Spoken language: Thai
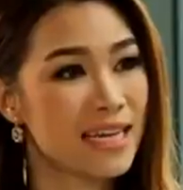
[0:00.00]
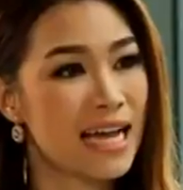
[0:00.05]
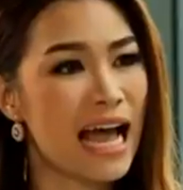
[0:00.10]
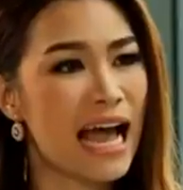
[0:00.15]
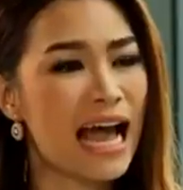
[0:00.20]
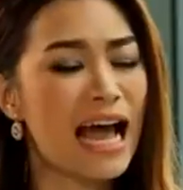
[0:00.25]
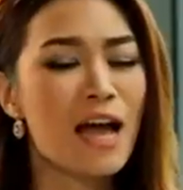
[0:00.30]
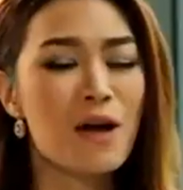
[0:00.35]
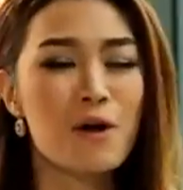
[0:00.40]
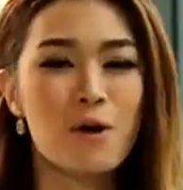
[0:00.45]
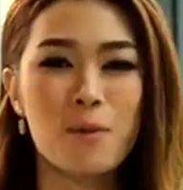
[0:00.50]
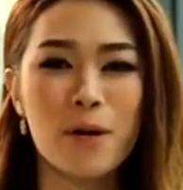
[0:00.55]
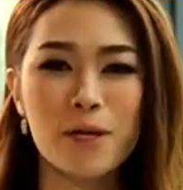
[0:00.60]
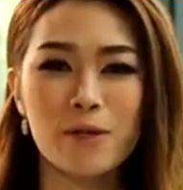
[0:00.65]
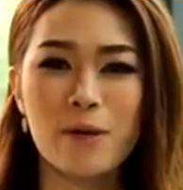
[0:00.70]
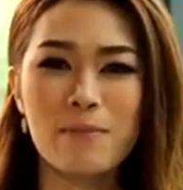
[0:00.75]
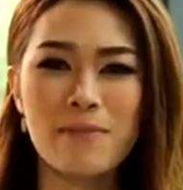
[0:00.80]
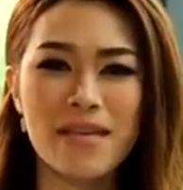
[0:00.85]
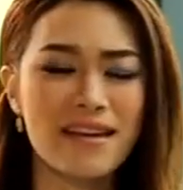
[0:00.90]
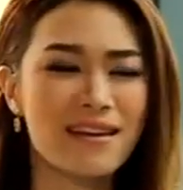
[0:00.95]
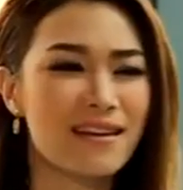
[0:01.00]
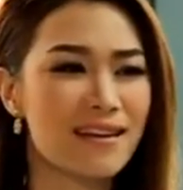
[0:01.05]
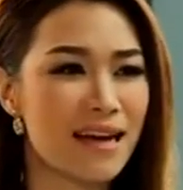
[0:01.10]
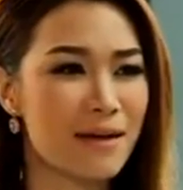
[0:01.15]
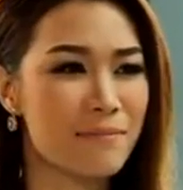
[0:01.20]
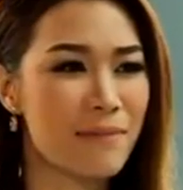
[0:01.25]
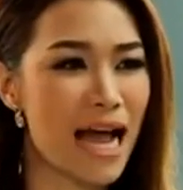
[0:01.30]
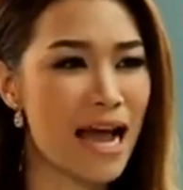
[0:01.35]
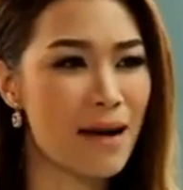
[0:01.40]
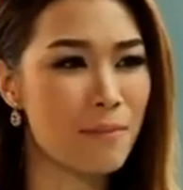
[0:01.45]
ค่ะคุณหมอต้นมีอีกหนึ่ง
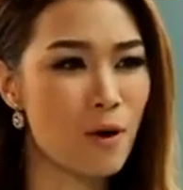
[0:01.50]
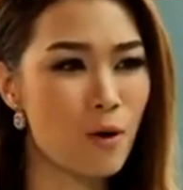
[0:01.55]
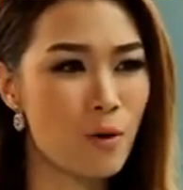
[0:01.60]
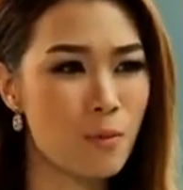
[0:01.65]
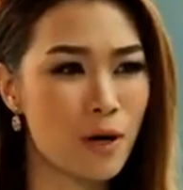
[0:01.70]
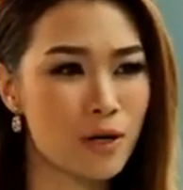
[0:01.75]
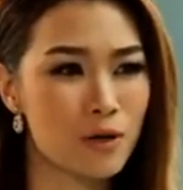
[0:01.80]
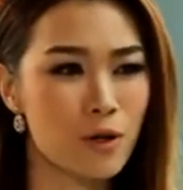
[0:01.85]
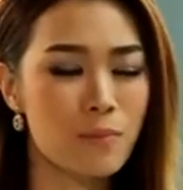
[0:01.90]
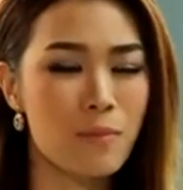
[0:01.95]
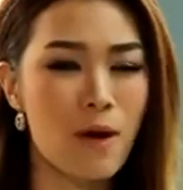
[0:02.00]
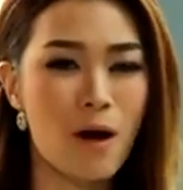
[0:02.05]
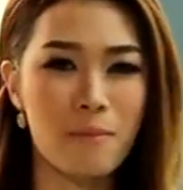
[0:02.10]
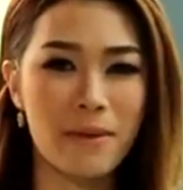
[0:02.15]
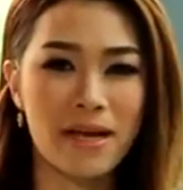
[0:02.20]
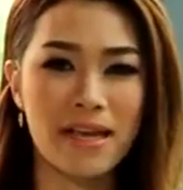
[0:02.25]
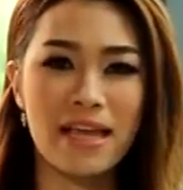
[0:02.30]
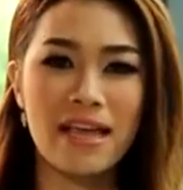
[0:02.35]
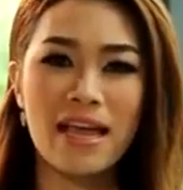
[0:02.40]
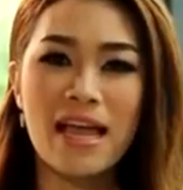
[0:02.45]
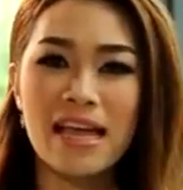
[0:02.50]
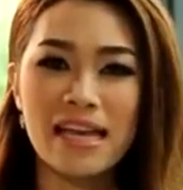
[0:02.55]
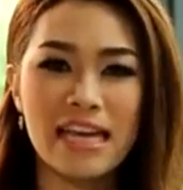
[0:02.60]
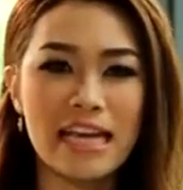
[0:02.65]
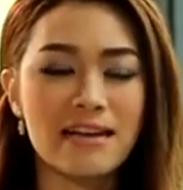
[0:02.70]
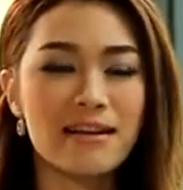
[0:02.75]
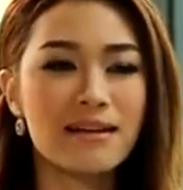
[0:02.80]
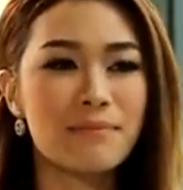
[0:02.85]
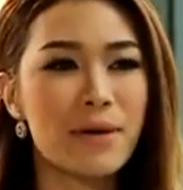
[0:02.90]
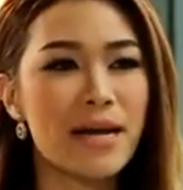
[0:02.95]
คำถามเพราะคุณหมอต้นบอกเมื่อกี้
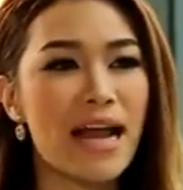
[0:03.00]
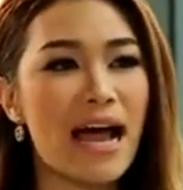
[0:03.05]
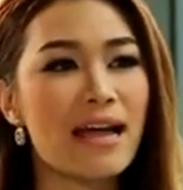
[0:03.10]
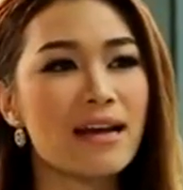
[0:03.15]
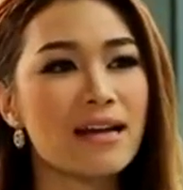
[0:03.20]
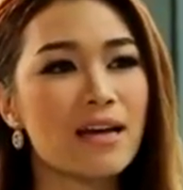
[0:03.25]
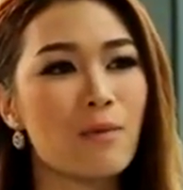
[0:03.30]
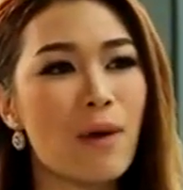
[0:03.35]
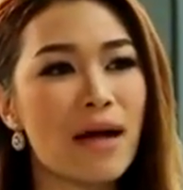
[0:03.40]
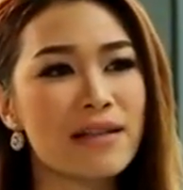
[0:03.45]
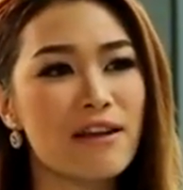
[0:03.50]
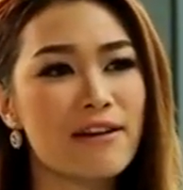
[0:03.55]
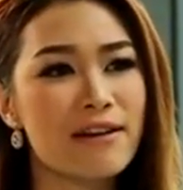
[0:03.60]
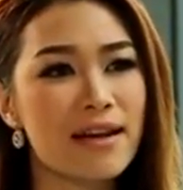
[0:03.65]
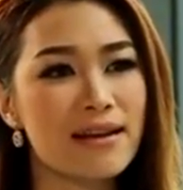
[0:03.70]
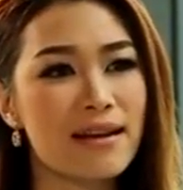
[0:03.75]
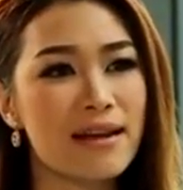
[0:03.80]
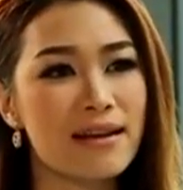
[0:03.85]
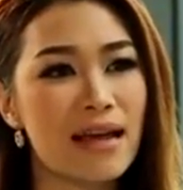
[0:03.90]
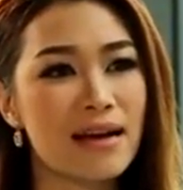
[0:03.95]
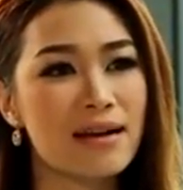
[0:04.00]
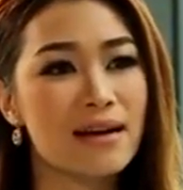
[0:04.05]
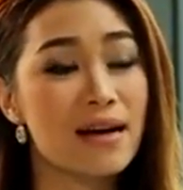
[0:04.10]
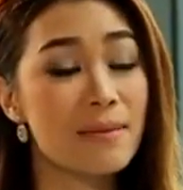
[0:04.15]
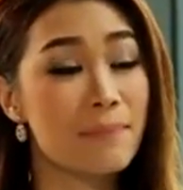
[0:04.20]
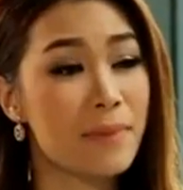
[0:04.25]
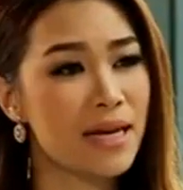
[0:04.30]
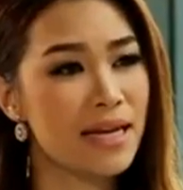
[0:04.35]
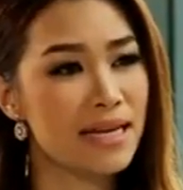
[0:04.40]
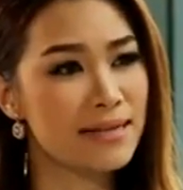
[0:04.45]
คิดขึ้นมาได้เลยว่าตอนเด็กๆเนี่ยเค
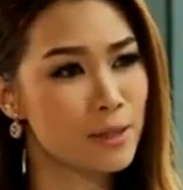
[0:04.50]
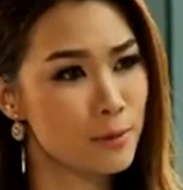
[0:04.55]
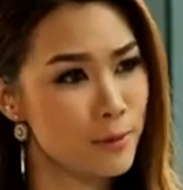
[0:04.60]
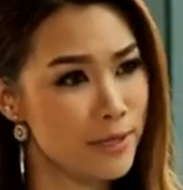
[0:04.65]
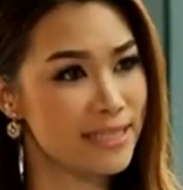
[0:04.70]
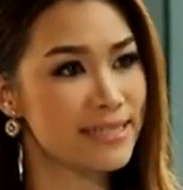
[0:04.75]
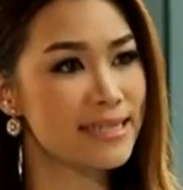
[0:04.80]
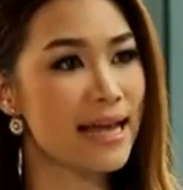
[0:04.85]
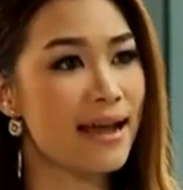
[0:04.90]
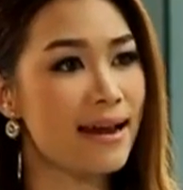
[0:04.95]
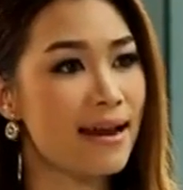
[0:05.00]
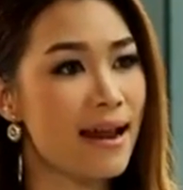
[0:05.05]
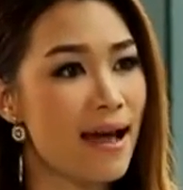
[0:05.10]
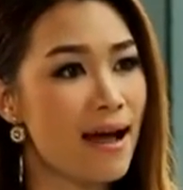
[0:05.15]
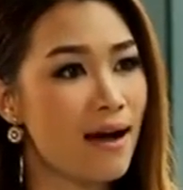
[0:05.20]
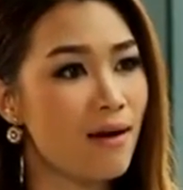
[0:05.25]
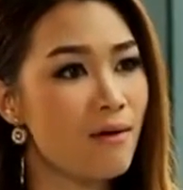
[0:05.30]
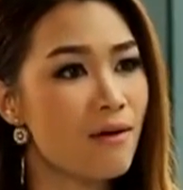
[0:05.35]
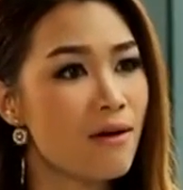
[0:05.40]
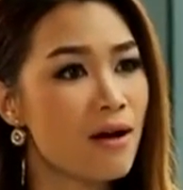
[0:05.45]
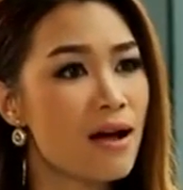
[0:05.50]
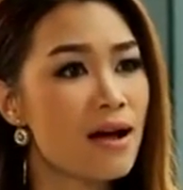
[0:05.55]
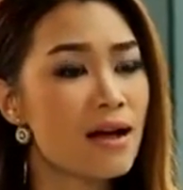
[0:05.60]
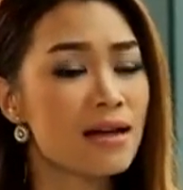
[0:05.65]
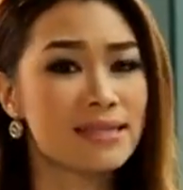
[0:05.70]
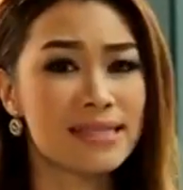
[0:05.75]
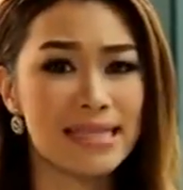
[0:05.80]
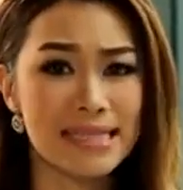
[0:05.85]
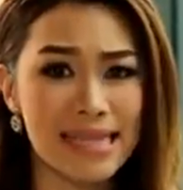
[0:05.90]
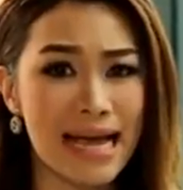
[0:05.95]
ยเป็นอิสุอิสัยแล้ว
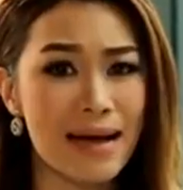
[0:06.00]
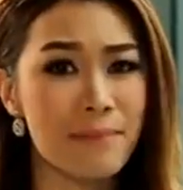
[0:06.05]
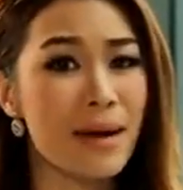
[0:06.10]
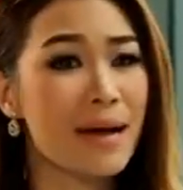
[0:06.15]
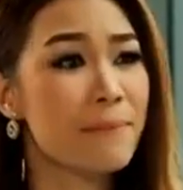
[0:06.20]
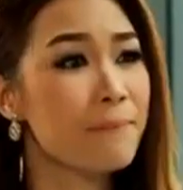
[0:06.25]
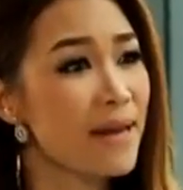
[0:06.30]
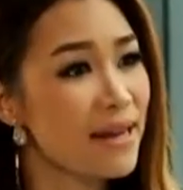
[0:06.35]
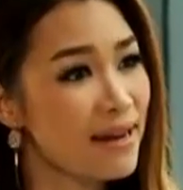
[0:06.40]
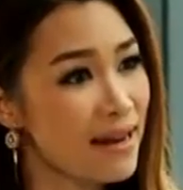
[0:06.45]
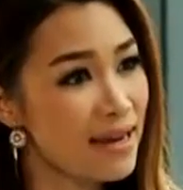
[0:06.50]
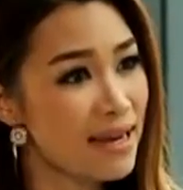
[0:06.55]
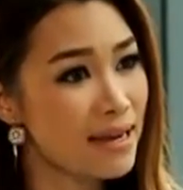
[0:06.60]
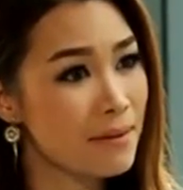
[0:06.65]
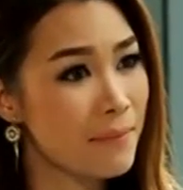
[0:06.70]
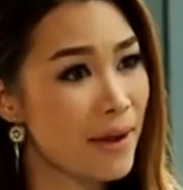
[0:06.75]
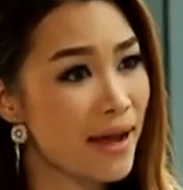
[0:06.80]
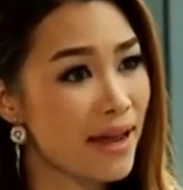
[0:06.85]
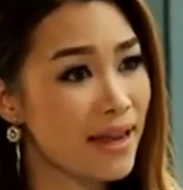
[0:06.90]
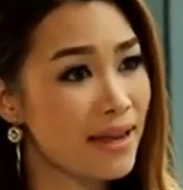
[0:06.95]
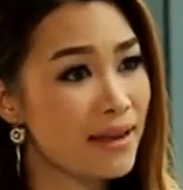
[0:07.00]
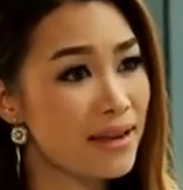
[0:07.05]
จะสามารถเป็นได้อีกไหม